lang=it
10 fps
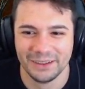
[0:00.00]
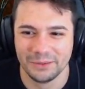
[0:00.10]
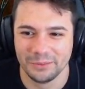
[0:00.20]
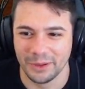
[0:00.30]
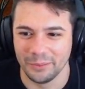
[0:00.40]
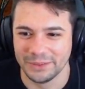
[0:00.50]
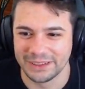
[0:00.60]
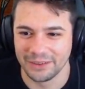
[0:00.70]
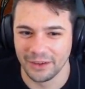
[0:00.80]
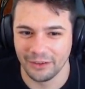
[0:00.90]
Mi
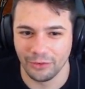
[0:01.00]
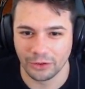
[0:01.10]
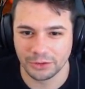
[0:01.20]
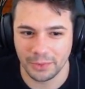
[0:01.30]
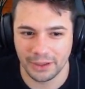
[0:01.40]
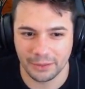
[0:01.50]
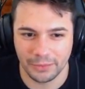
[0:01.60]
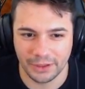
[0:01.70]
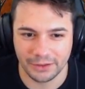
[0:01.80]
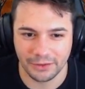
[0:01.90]
serviva Fox Park
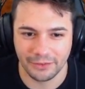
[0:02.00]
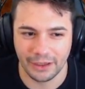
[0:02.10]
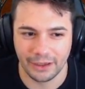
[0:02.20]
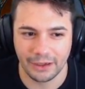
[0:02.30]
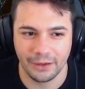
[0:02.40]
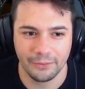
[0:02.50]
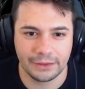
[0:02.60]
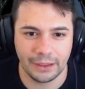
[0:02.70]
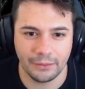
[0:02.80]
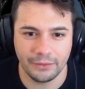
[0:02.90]
per trovarla.
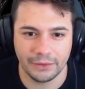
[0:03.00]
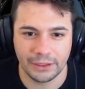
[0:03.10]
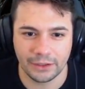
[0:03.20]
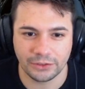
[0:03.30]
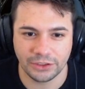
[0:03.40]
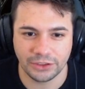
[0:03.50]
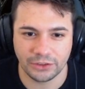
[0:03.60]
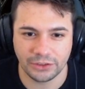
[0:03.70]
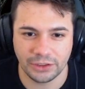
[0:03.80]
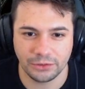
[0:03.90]
Entriamo a vedere cosa c'è.
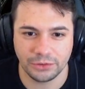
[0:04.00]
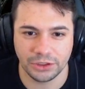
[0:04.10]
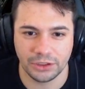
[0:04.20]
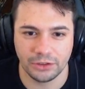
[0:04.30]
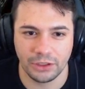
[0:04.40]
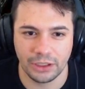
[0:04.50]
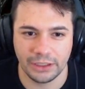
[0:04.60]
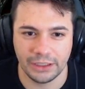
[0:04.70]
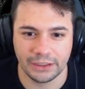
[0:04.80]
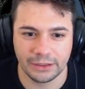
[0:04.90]
Cosa sta succedendo là?
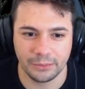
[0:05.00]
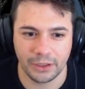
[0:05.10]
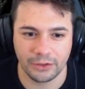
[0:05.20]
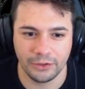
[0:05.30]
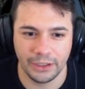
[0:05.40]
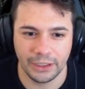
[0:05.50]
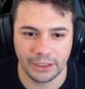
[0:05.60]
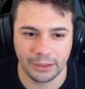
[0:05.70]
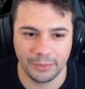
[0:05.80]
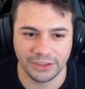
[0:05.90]
Niente,
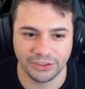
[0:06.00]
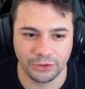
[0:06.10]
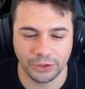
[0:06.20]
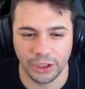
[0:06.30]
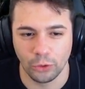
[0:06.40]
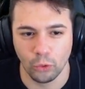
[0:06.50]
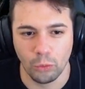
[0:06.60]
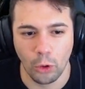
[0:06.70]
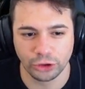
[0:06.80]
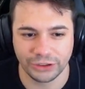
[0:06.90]
bracconieri che mangiano dei
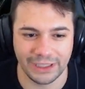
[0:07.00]
gumos.